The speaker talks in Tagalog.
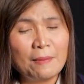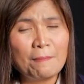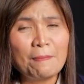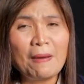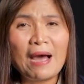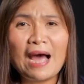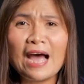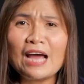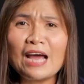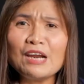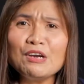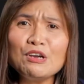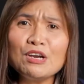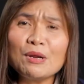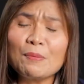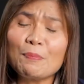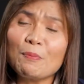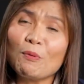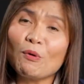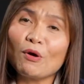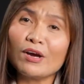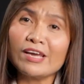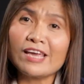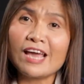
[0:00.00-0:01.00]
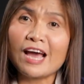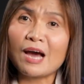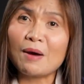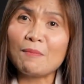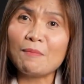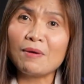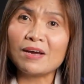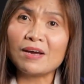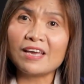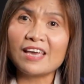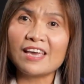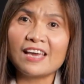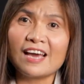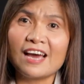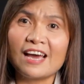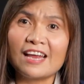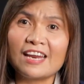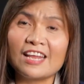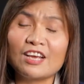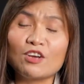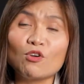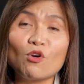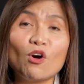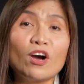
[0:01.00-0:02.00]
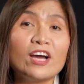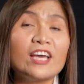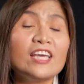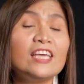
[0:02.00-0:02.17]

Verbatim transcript: Paano na po kaya ang mangyayari kung